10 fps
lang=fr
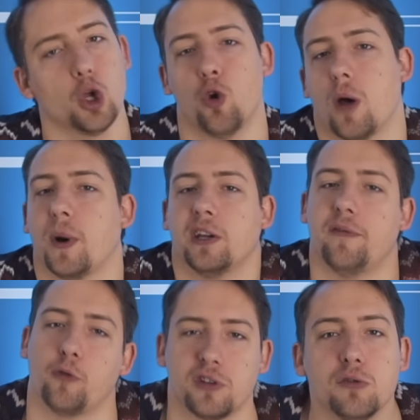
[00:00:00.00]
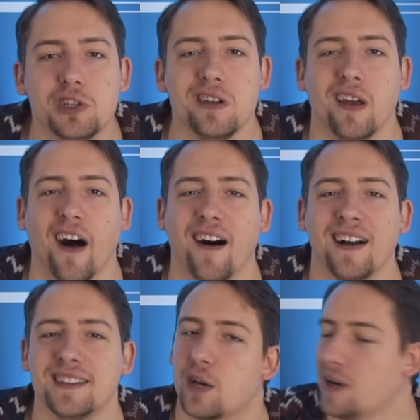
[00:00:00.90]
Le lapin il est foncé aussi, hein
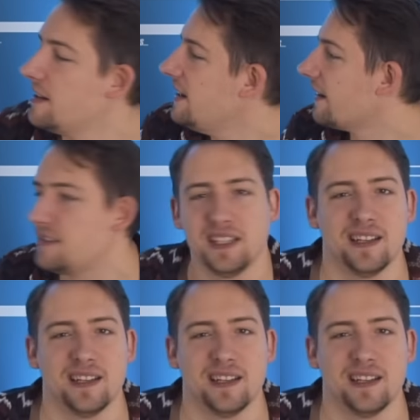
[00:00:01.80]
C'est quoi le délire ici